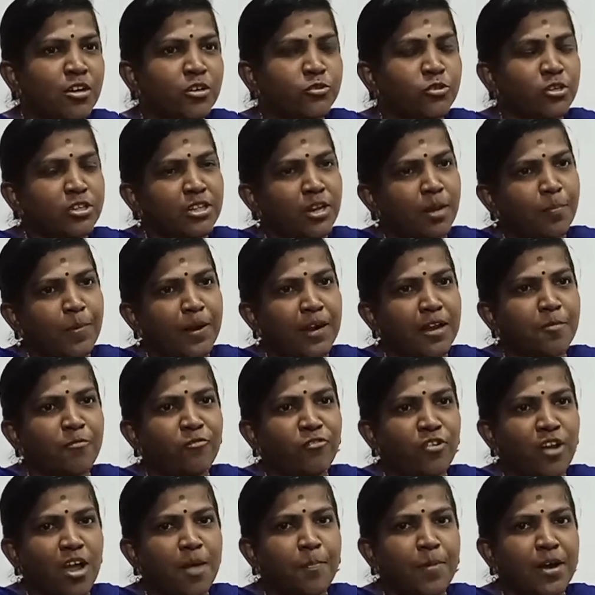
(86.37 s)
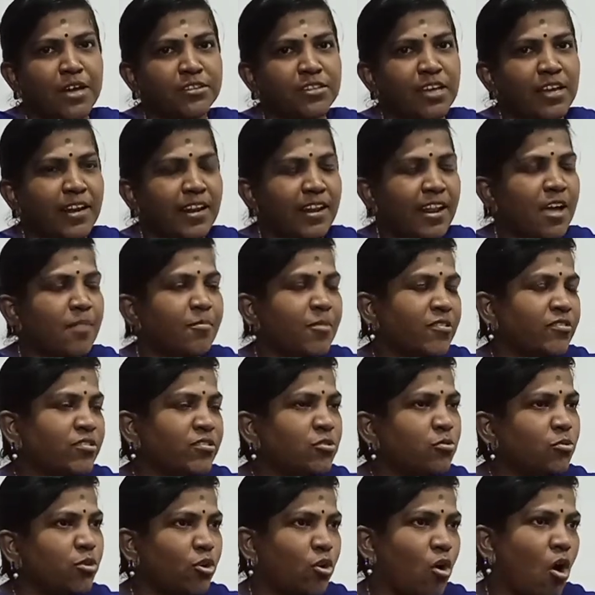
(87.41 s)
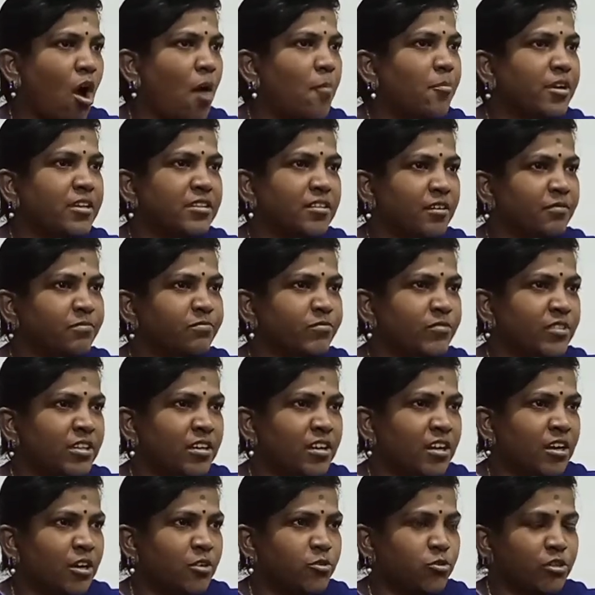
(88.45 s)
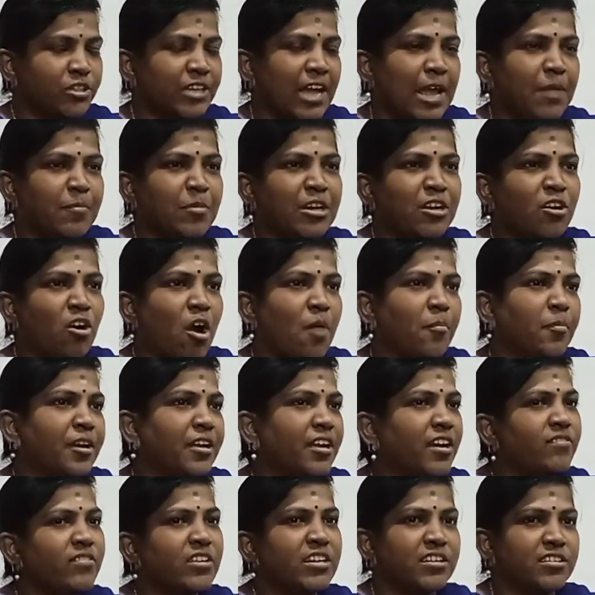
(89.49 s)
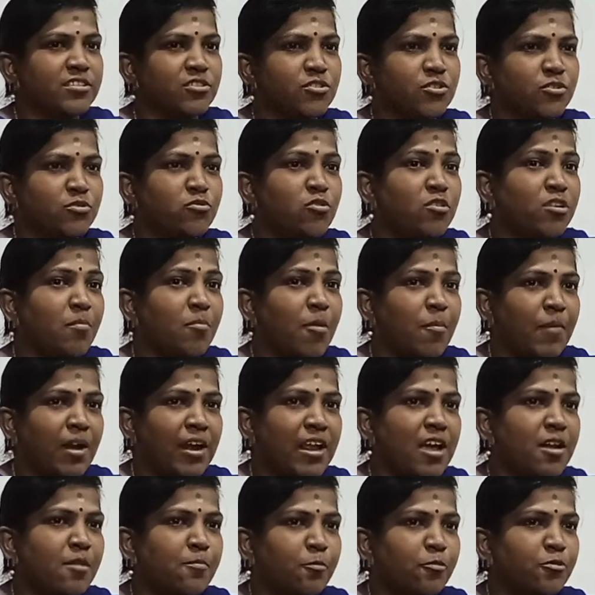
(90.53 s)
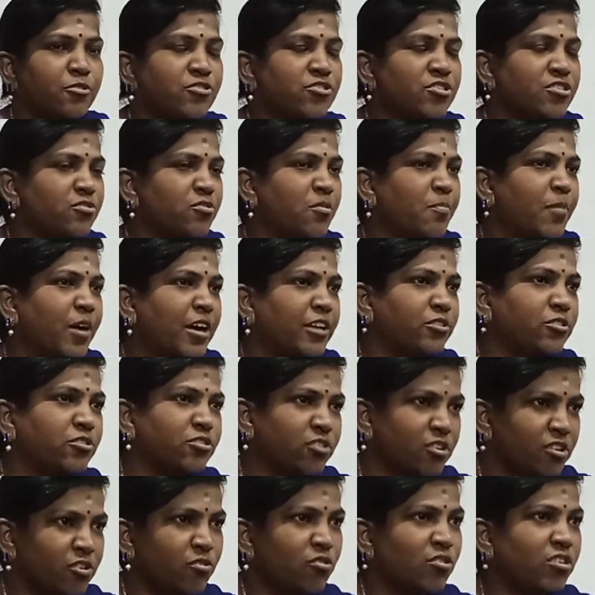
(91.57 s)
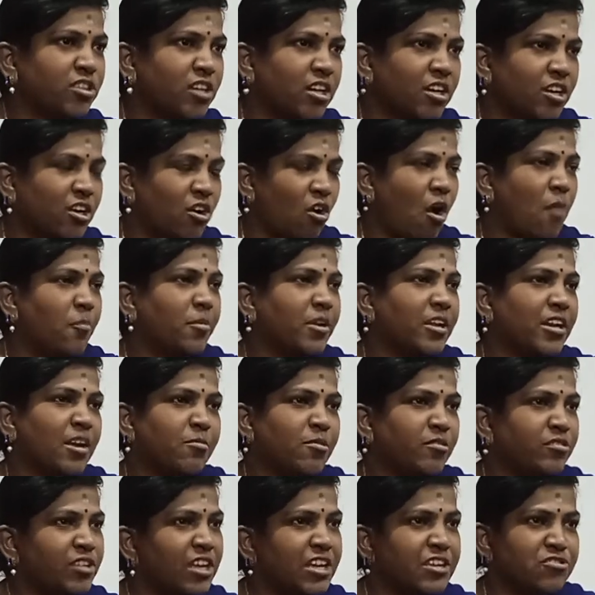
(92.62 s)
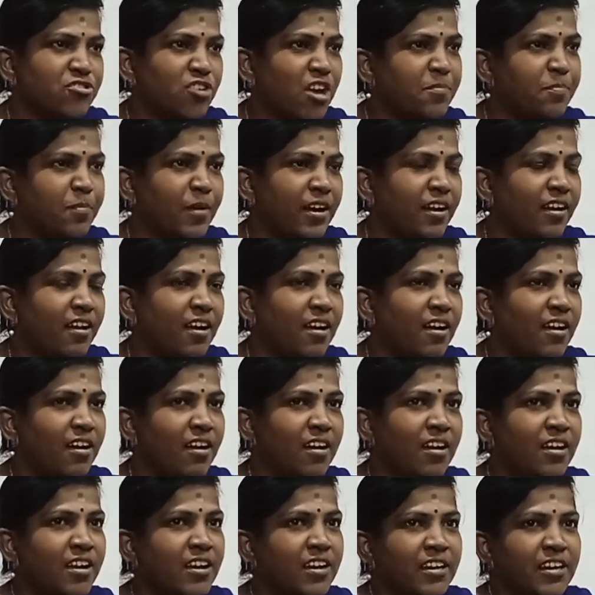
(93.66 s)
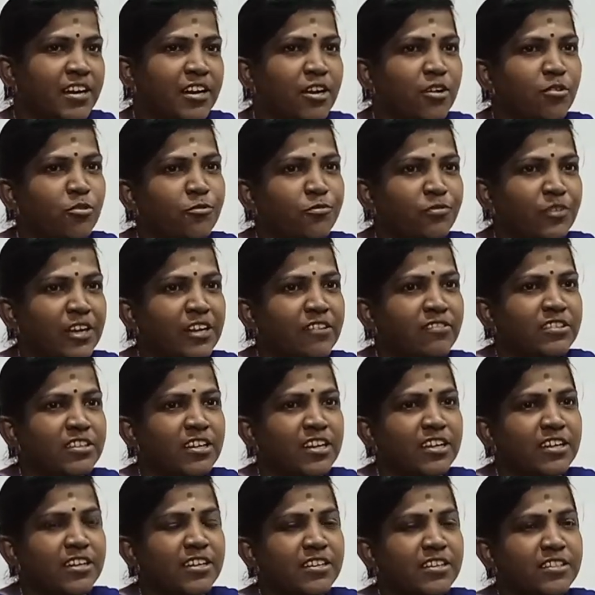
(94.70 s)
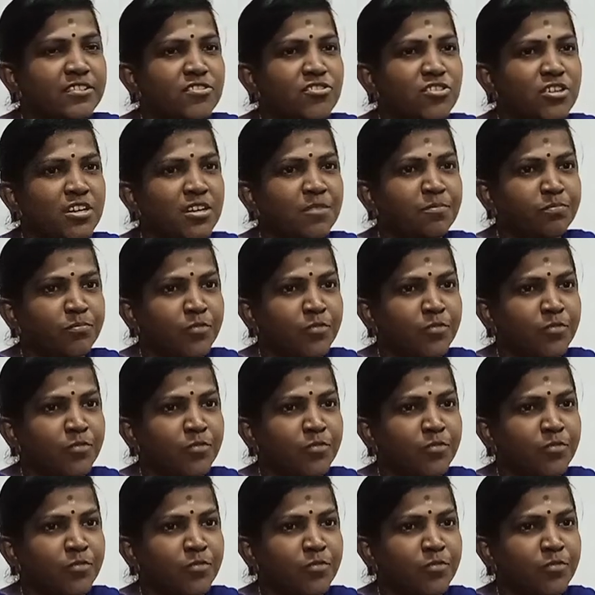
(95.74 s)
ஸோ இதில் படம் ஃபுல்லாக பார்த்தா எல்லாமே வந்து ஒரு காமெடி தான் ஸோ டைமிங் காமெடியாகவே இருந்துச்சு இன்னும் நம்ம மலையாளம் புரிஞ்சு இன்னும் பார்த்துருந்தோம் இன்னும் அந்த காமெடி நம்ம வந்து என்ஜாய் பண்ணலான்ற ஒரு ஃபீல் வந்து எனக்கு இருந்துச்சு